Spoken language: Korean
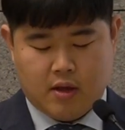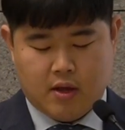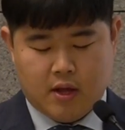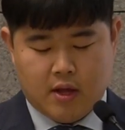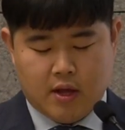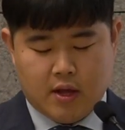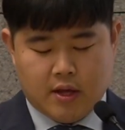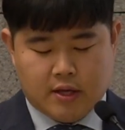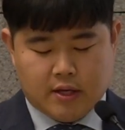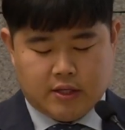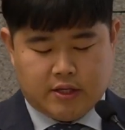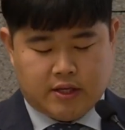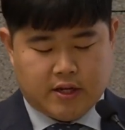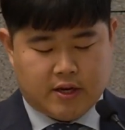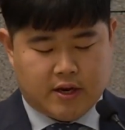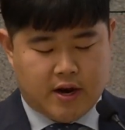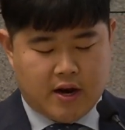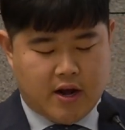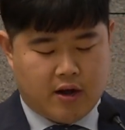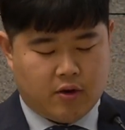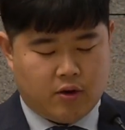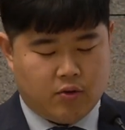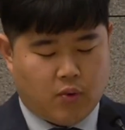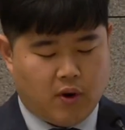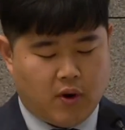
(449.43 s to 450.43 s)

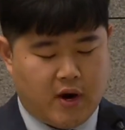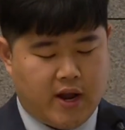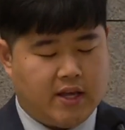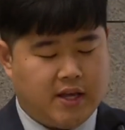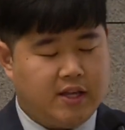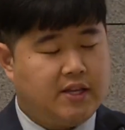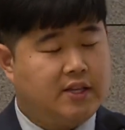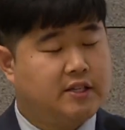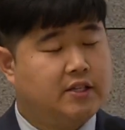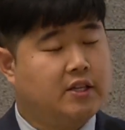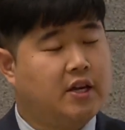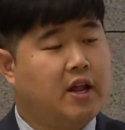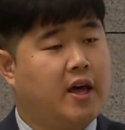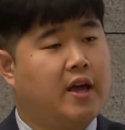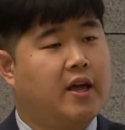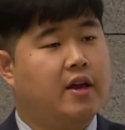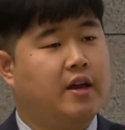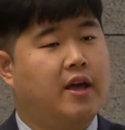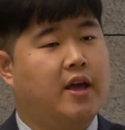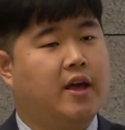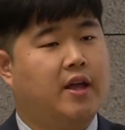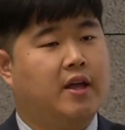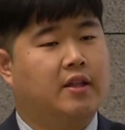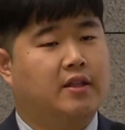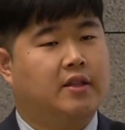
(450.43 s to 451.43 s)
시글락은 원래
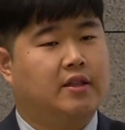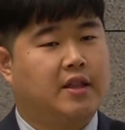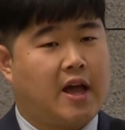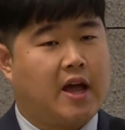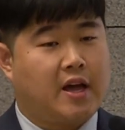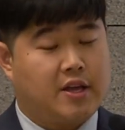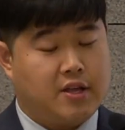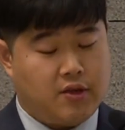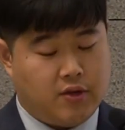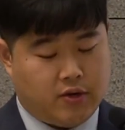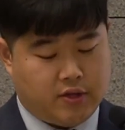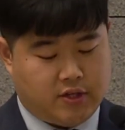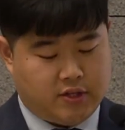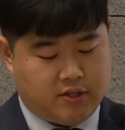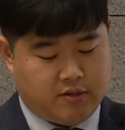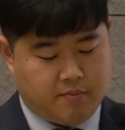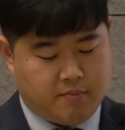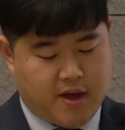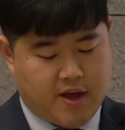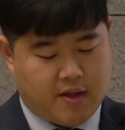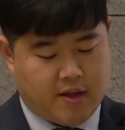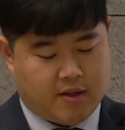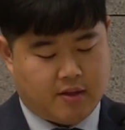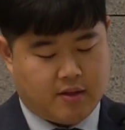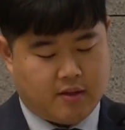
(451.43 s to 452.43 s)
이스라엘의
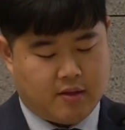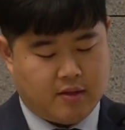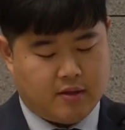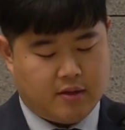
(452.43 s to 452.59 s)
땅이었지만